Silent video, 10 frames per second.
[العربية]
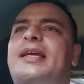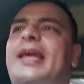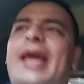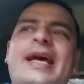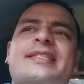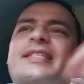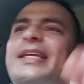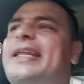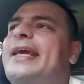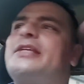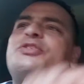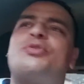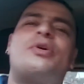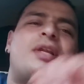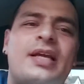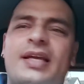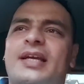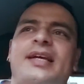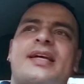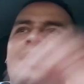Qui a signé sur
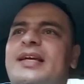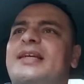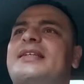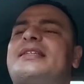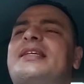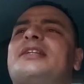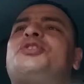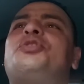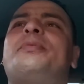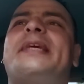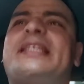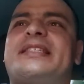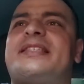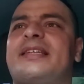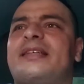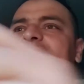cette chemise